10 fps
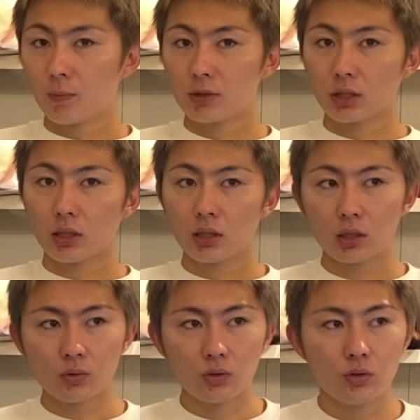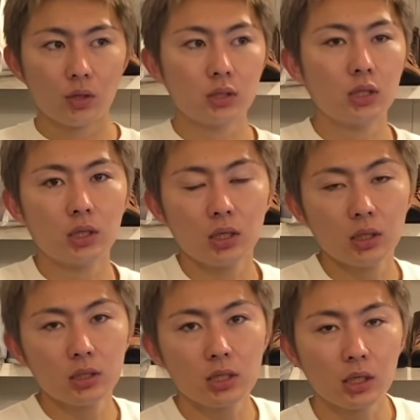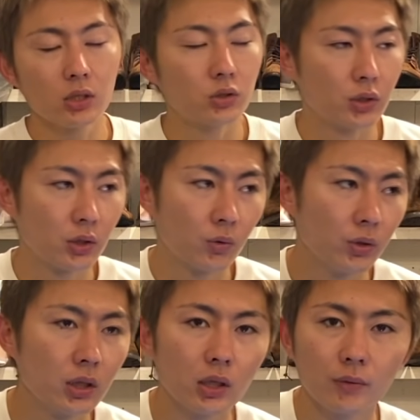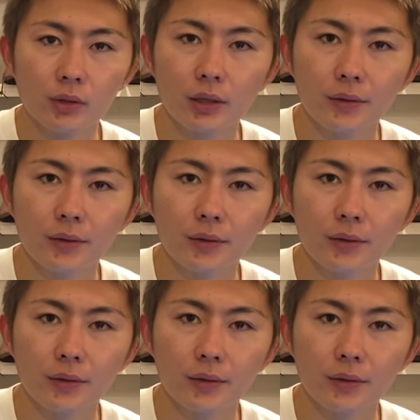ぱ最近結構乳化成系で仕上げる人は結構多いんかもね